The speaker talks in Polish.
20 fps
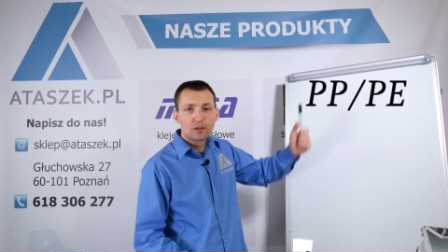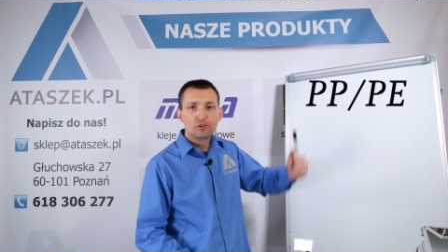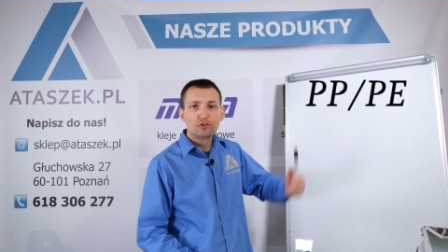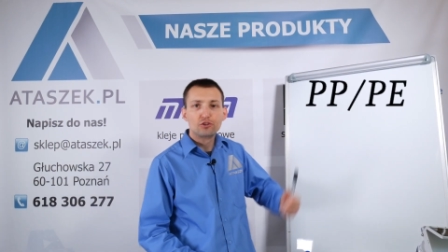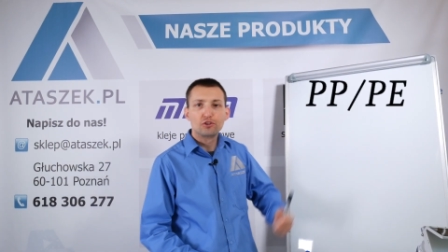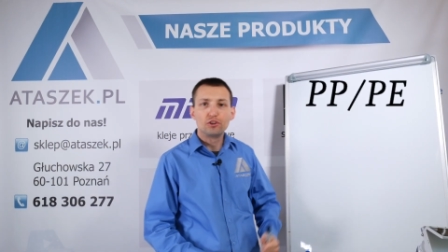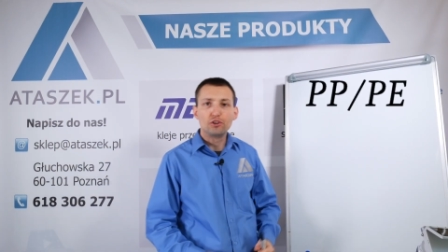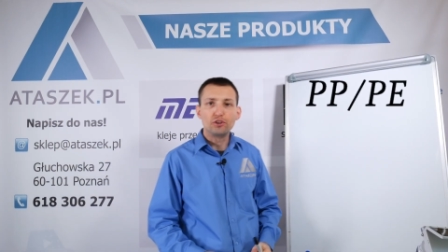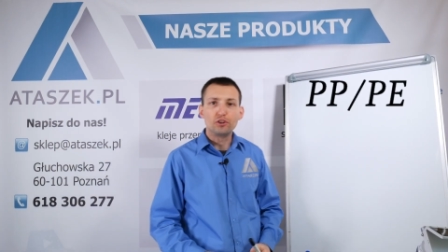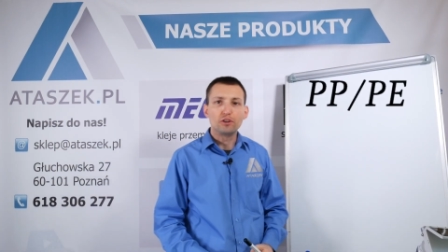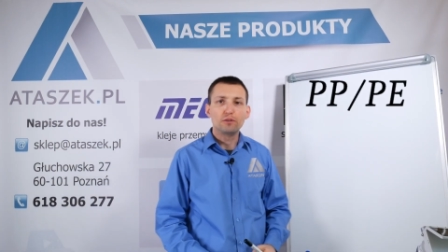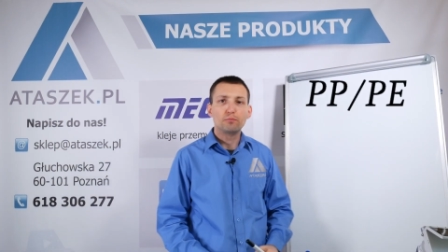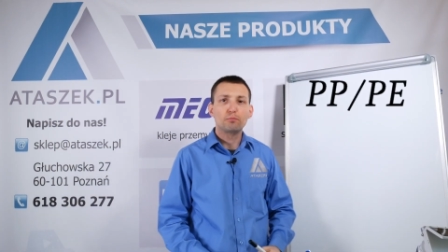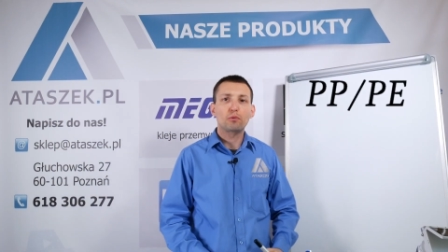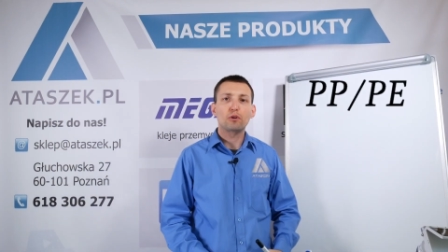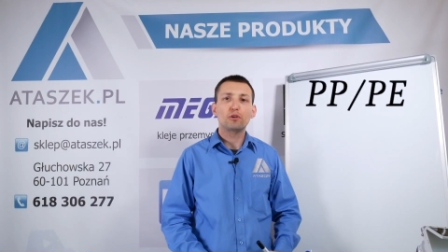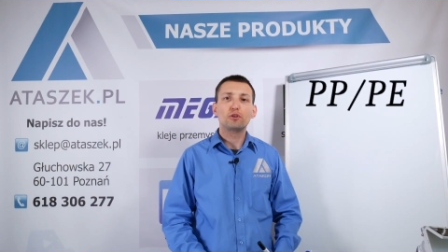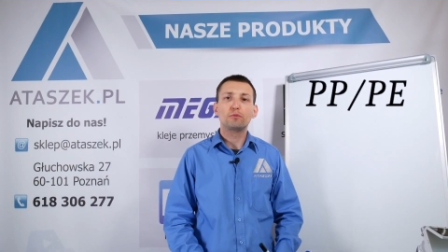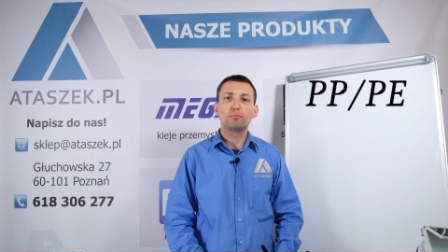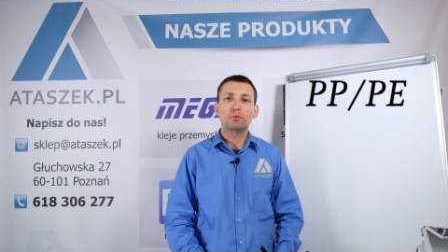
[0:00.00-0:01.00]
czyli
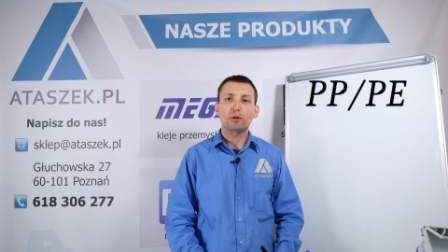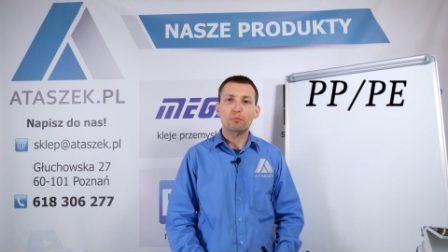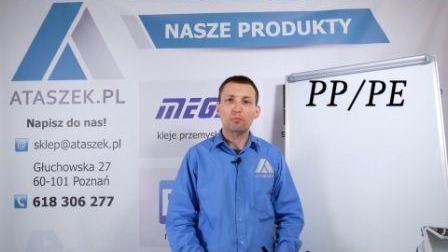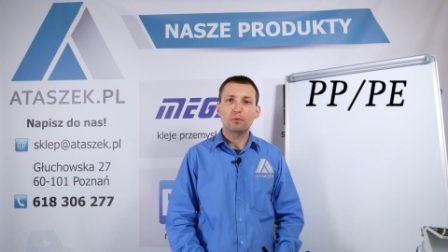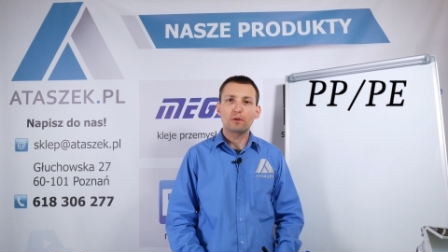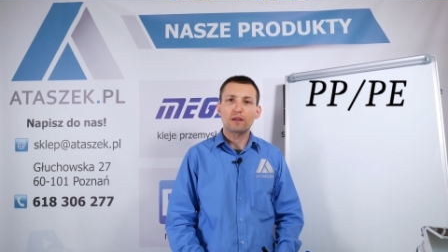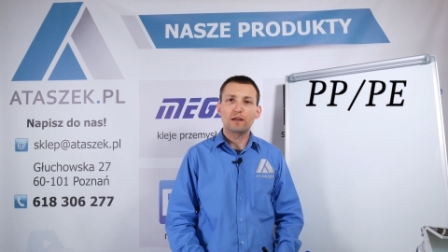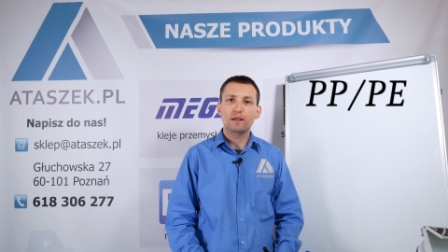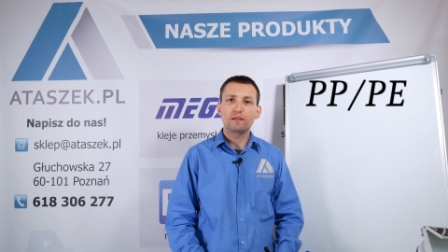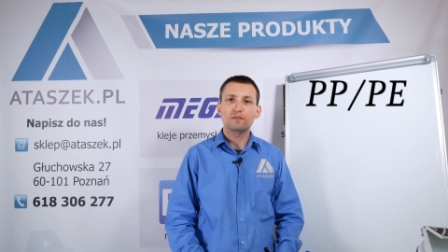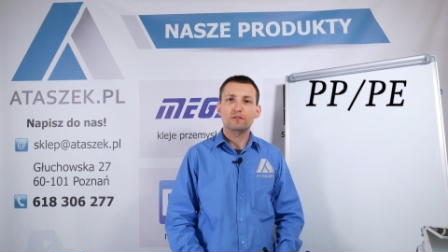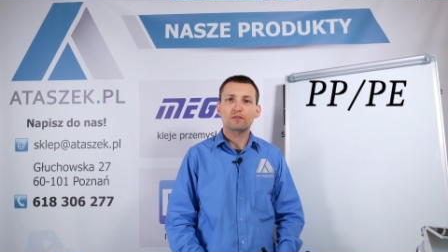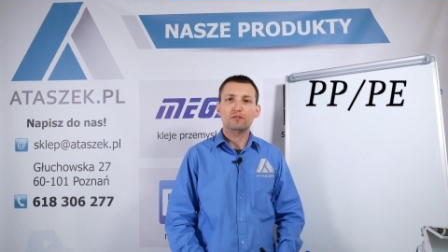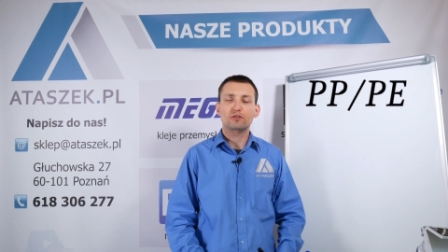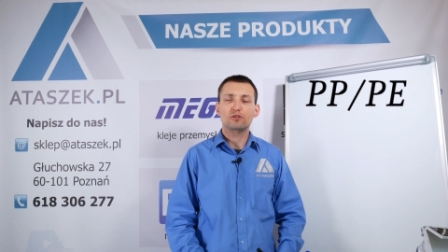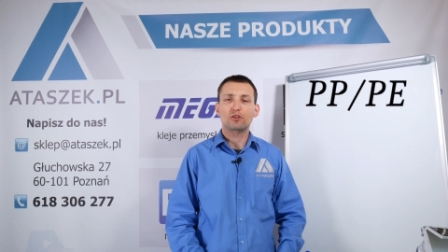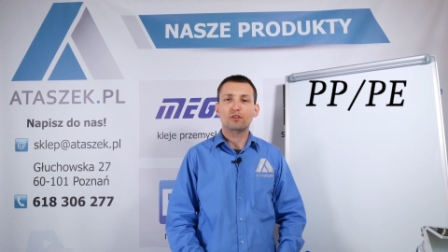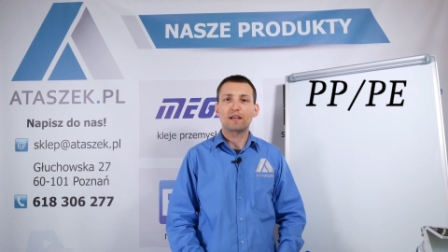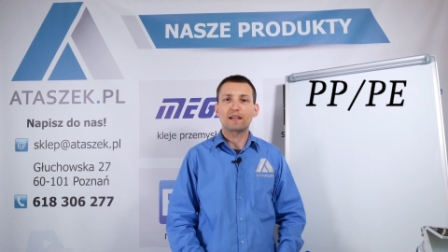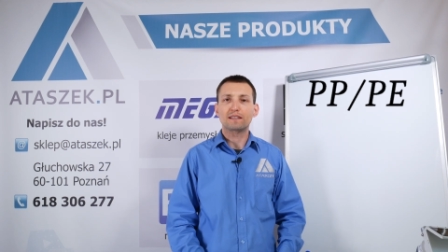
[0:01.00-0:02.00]
poliupropylen
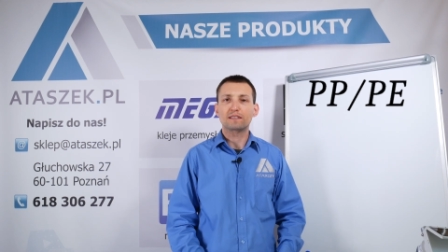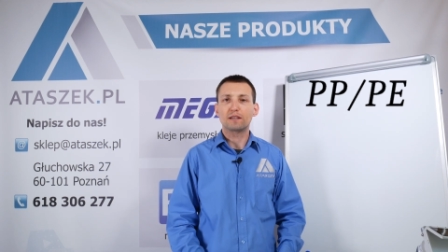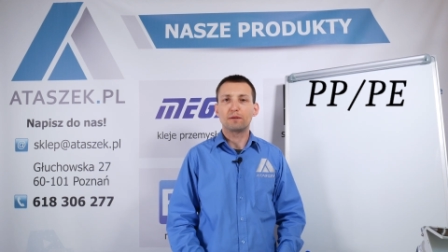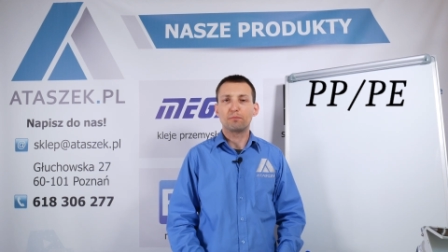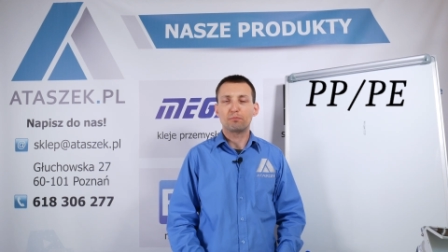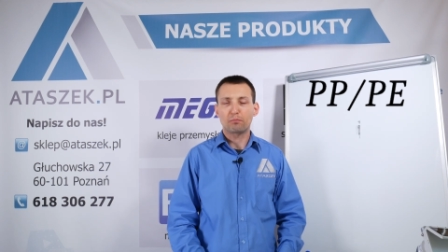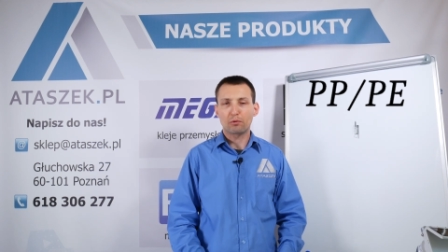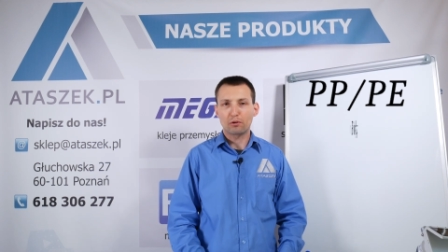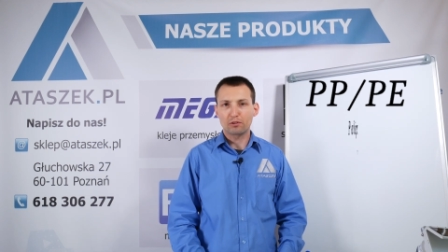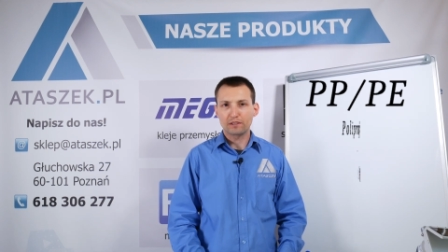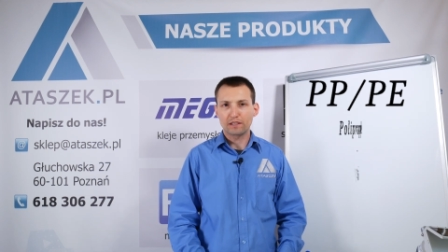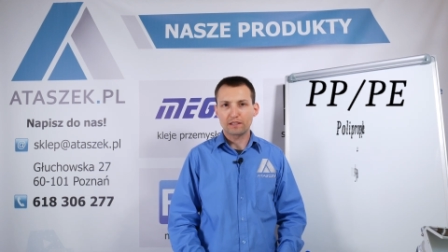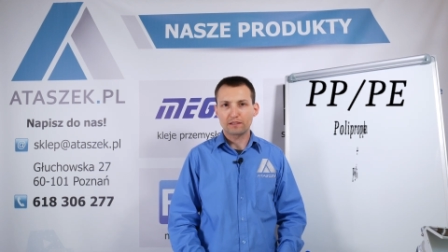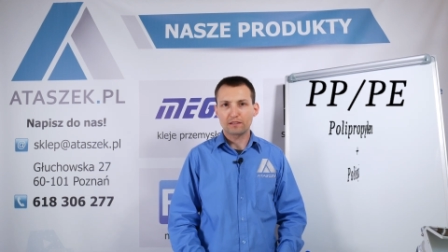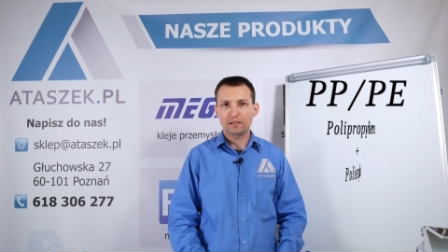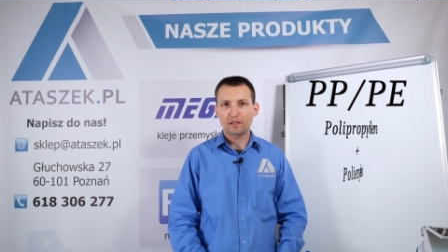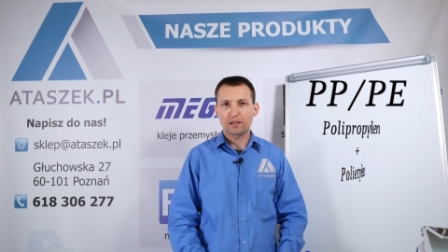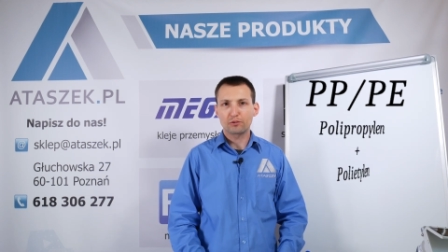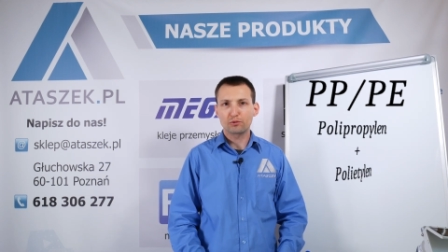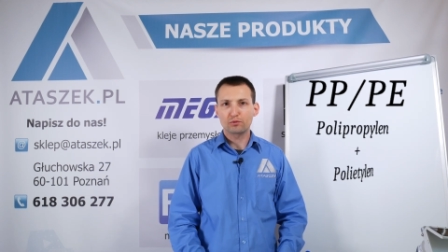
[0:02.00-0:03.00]
z dodatkiem
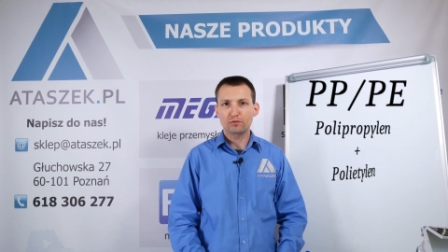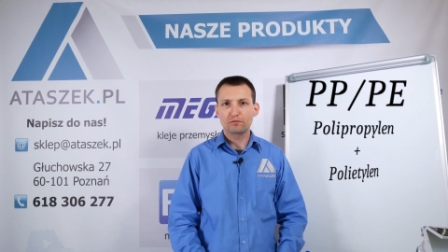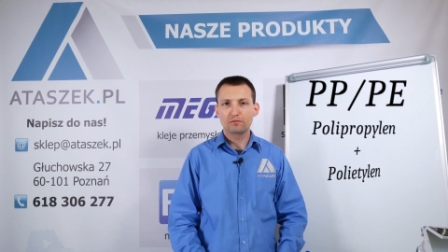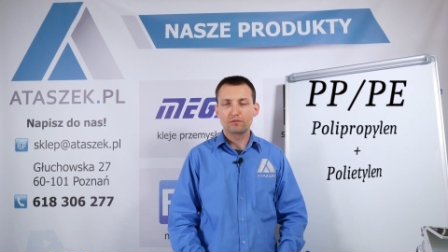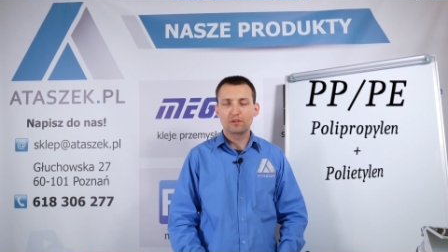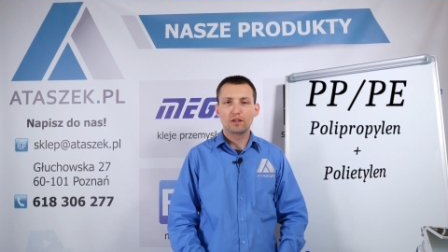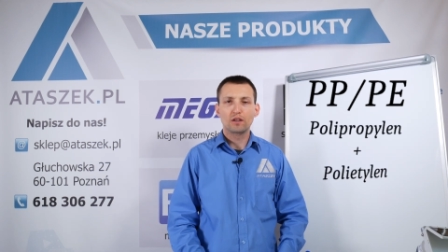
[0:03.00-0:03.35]
polietylenu,